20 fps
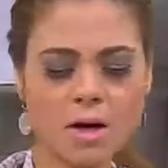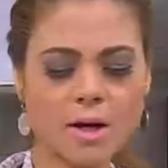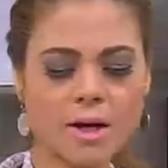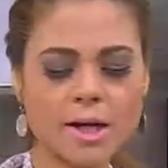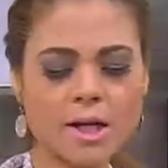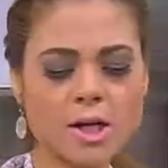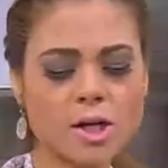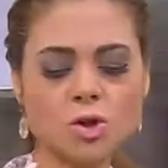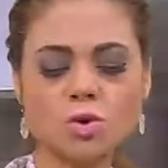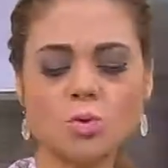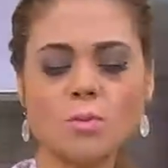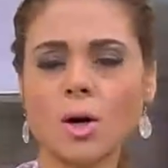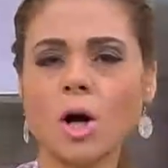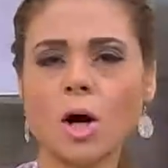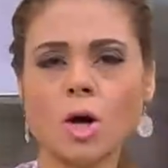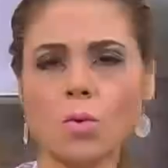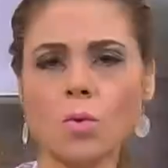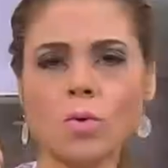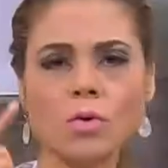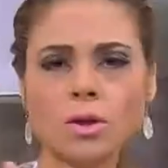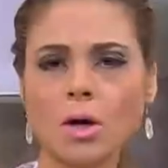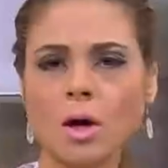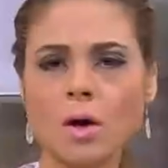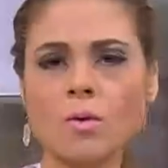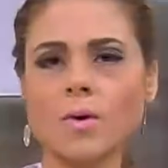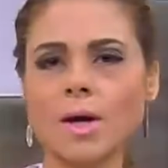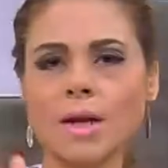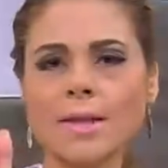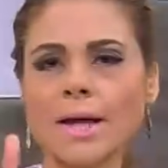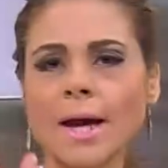عيش ومكرونه
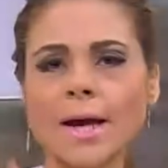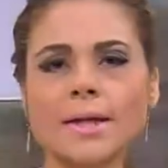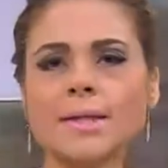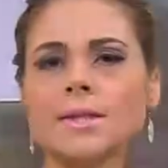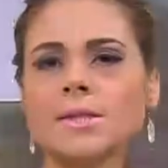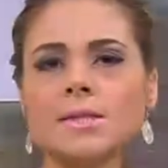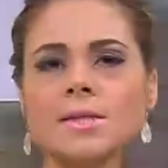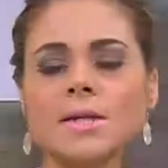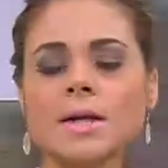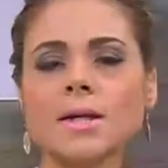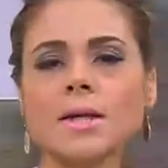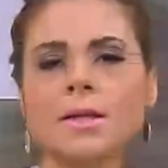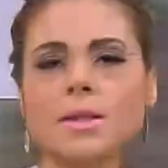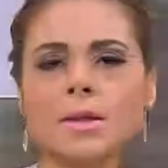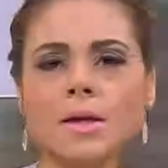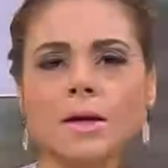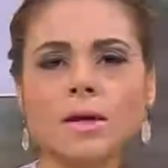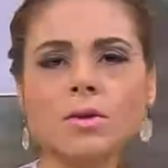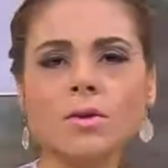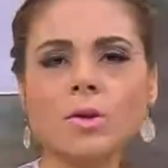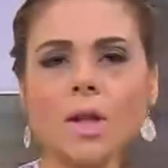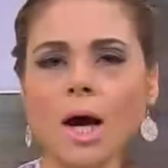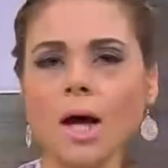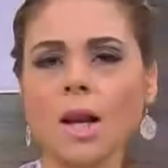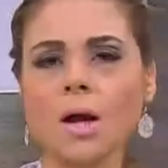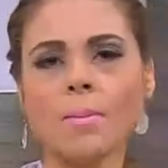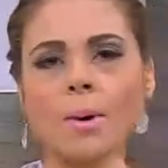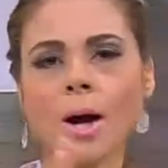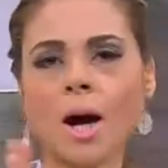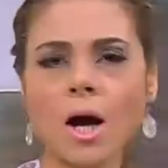وكلت حاجات كتيره جدا
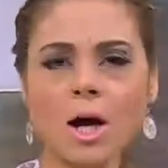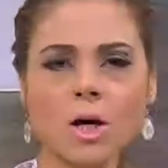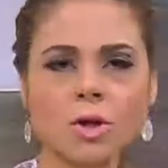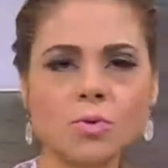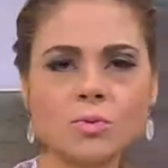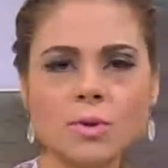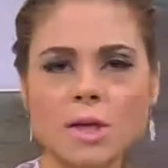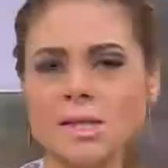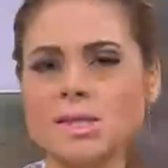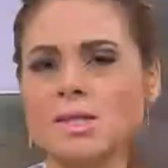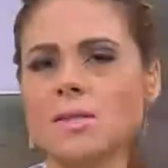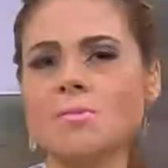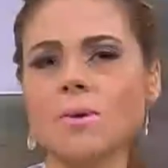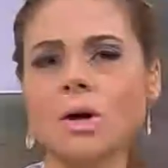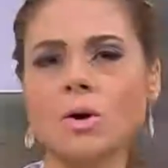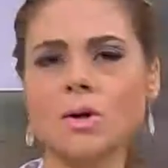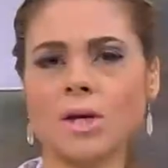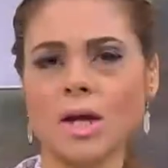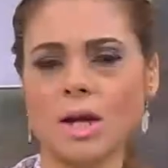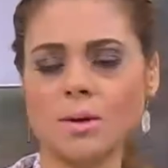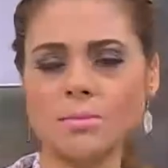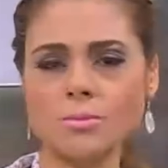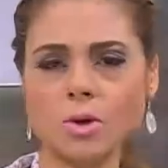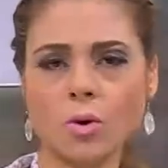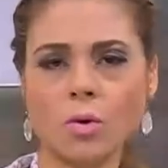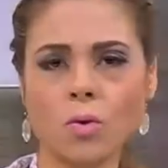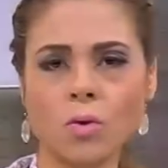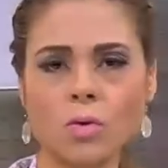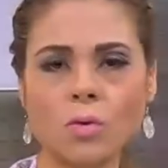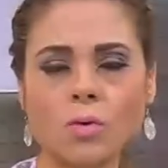على بعض ودسمه والكلام ده
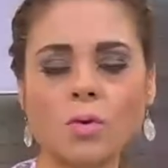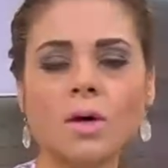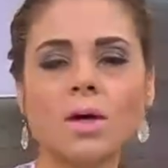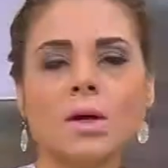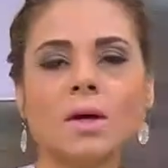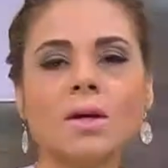كله